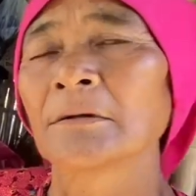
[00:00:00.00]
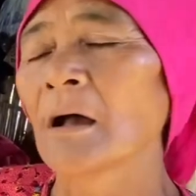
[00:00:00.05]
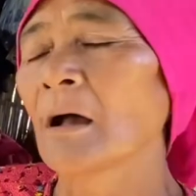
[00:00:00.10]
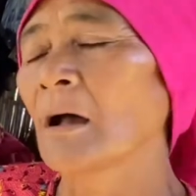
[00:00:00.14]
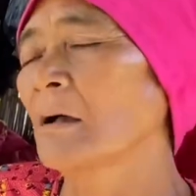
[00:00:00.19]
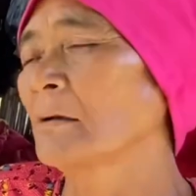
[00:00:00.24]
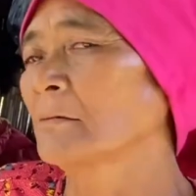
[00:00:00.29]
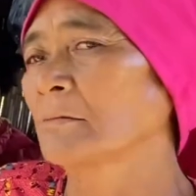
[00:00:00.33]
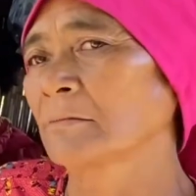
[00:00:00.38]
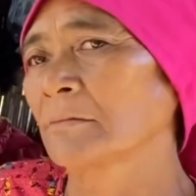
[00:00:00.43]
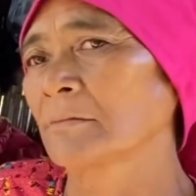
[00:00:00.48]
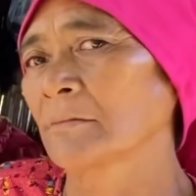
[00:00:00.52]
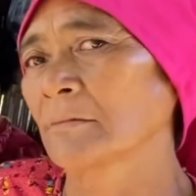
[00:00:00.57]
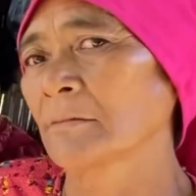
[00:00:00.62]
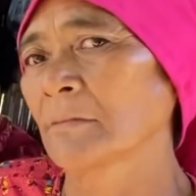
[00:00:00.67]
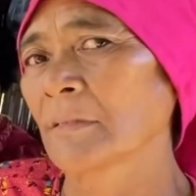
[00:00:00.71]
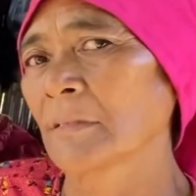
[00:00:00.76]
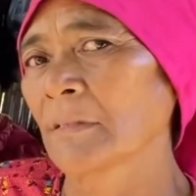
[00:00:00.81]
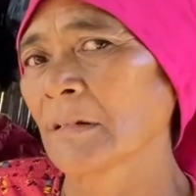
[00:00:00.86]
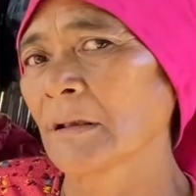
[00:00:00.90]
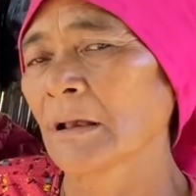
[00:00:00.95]
không
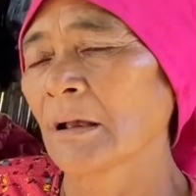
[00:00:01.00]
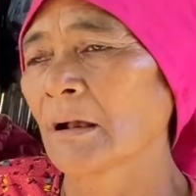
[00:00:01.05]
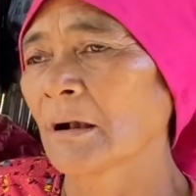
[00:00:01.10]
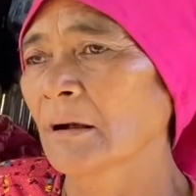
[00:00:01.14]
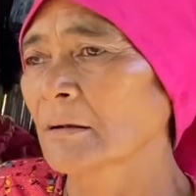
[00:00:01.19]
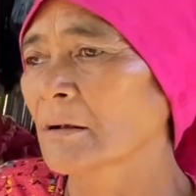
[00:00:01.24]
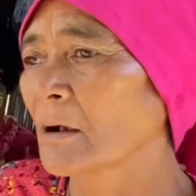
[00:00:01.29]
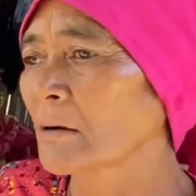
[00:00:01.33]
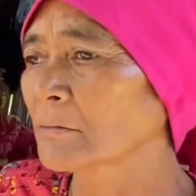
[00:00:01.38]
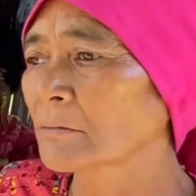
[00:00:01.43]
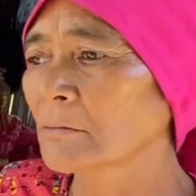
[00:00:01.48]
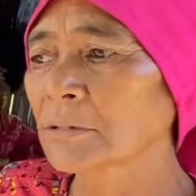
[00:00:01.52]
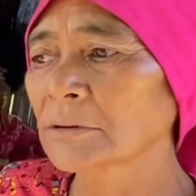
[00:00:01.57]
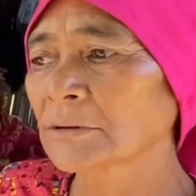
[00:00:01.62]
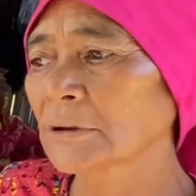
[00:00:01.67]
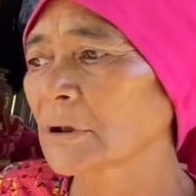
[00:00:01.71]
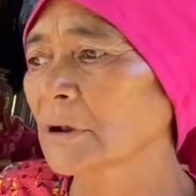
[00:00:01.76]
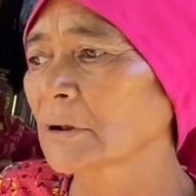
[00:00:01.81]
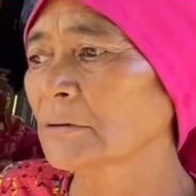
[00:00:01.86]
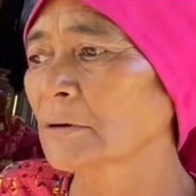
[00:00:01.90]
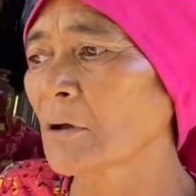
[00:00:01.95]
không có
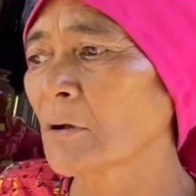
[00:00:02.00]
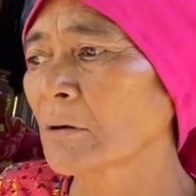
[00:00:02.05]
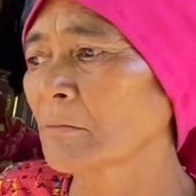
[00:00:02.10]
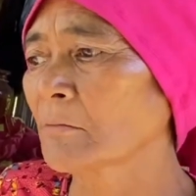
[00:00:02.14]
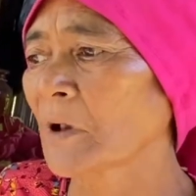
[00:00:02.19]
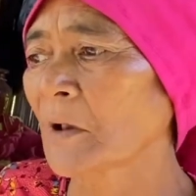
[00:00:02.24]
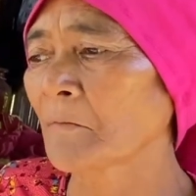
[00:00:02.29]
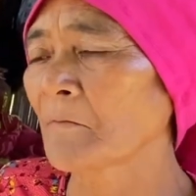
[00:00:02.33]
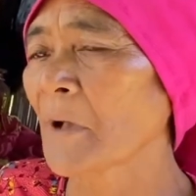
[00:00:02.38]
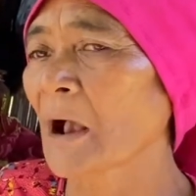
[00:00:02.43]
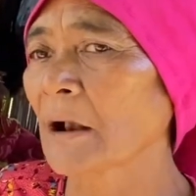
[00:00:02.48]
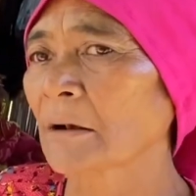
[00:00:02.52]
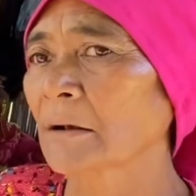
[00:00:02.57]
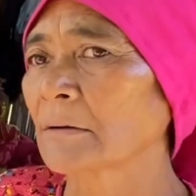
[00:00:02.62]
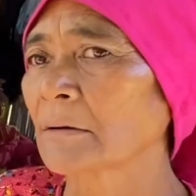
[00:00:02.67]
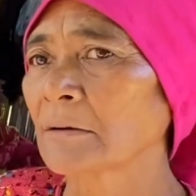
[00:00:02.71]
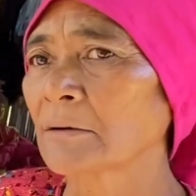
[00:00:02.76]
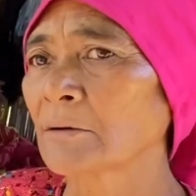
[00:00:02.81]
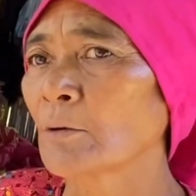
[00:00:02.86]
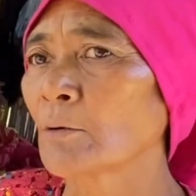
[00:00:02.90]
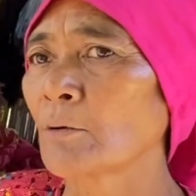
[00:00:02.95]
tự nó mà mặc
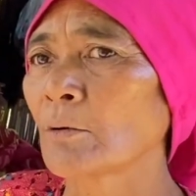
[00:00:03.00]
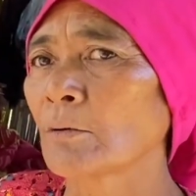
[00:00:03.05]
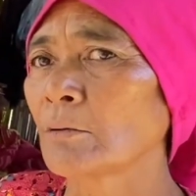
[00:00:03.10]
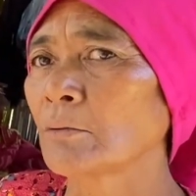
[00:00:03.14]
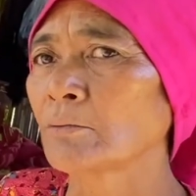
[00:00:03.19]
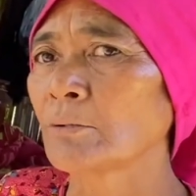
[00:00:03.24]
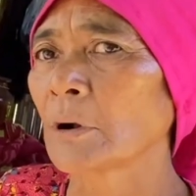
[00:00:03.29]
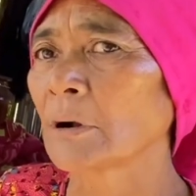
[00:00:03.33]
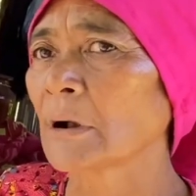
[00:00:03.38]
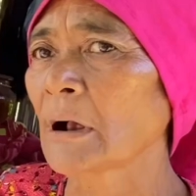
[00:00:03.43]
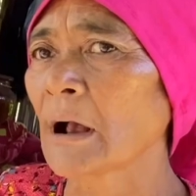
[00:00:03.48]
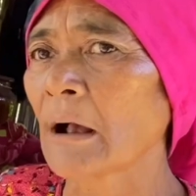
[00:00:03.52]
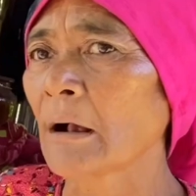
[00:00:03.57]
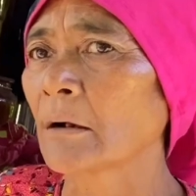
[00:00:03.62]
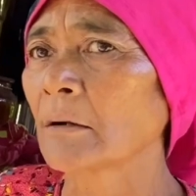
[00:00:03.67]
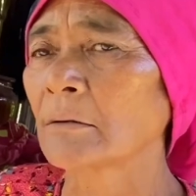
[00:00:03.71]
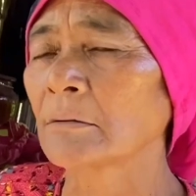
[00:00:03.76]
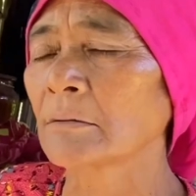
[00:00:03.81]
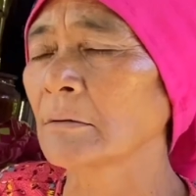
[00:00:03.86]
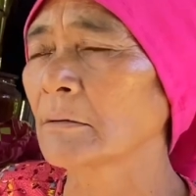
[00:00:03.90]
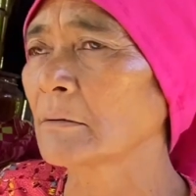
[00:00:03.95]
đồ quần
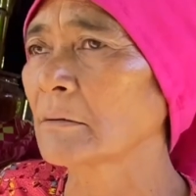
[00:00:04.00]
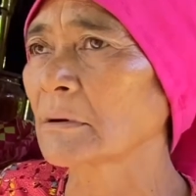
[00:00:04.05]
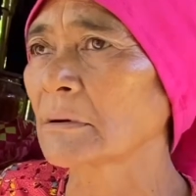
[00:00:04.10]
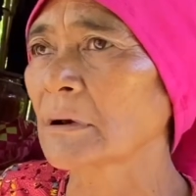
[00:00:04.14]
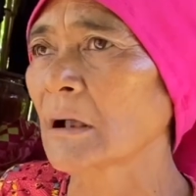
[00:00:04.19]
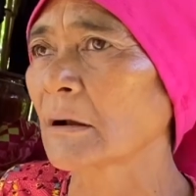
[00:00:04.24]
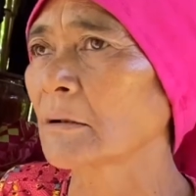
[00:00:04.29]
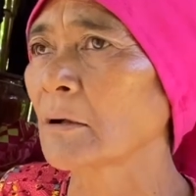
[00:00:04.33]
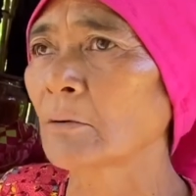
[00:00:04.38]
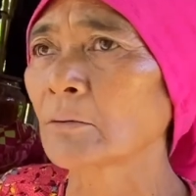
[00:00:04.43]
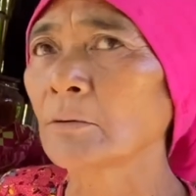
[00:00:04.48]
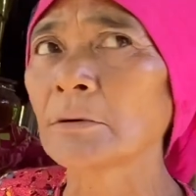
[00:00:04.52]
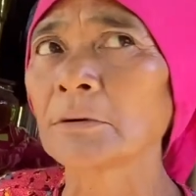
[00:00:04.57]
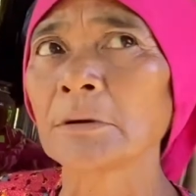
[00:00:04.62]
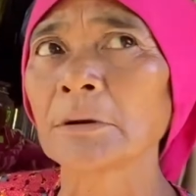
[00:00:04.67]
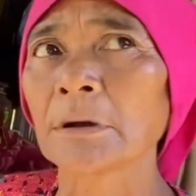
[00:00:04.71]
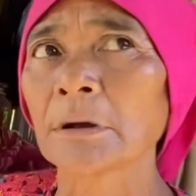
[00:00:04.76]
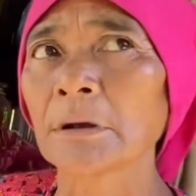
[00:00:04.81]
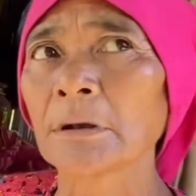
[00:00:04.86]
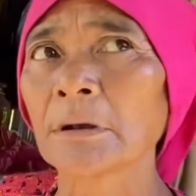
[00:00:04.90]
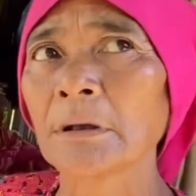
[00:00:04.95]
áo là không có
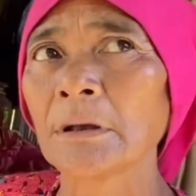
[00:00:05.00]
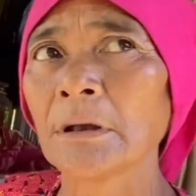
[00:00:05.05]
được